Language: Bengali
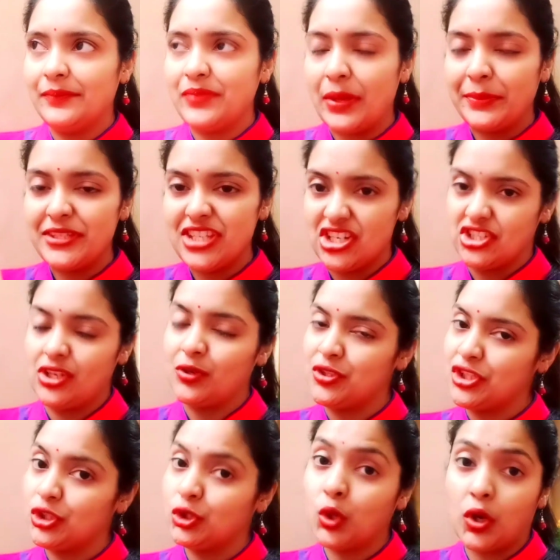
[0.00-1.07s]
আমি চেষ্টা
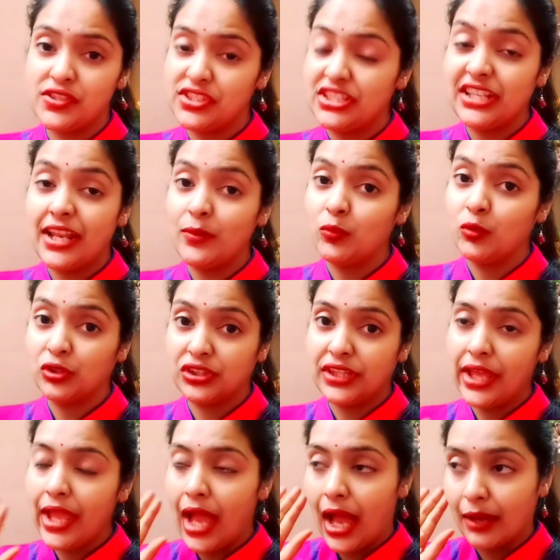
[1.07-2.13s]
করছি দশ দিনের মধ্যে
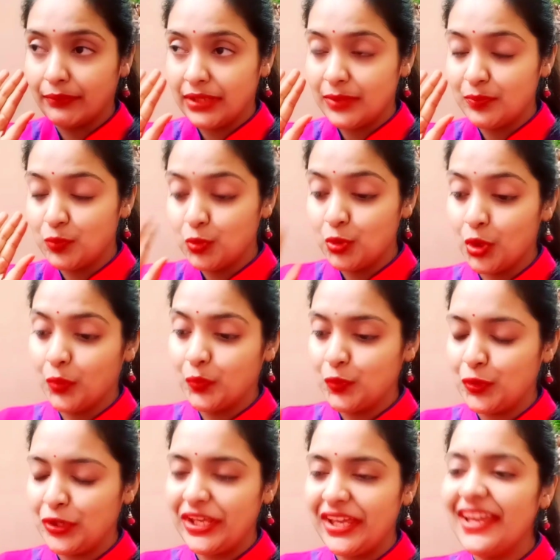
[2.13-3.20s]
আমি
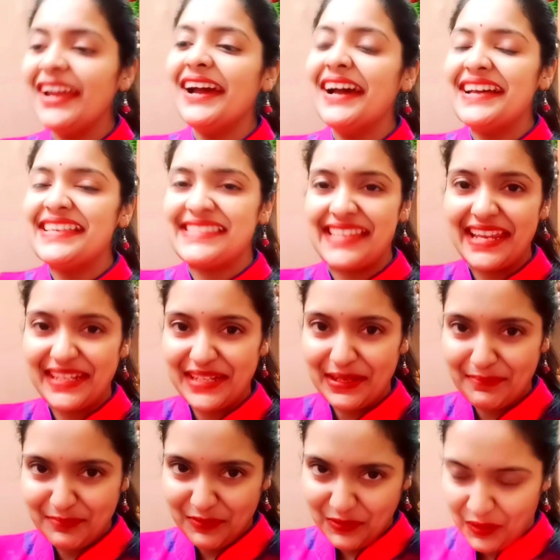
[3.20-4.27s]
পুরোপুরি সেট
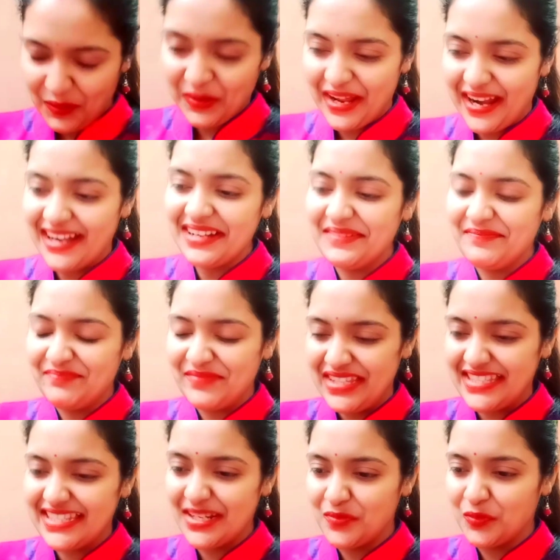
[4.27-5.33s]
আপ করার
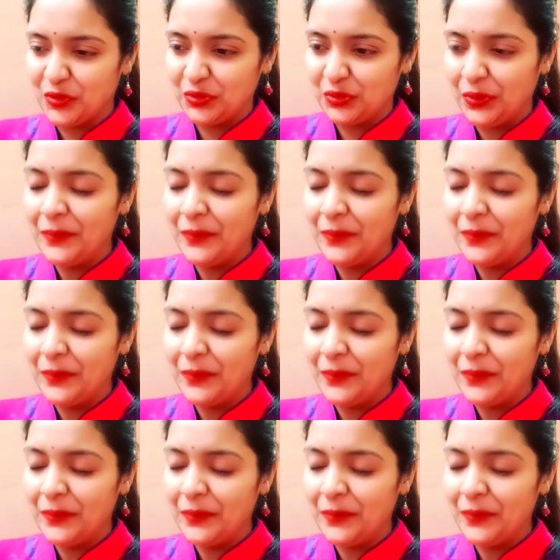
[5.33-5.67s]
নিজের মতো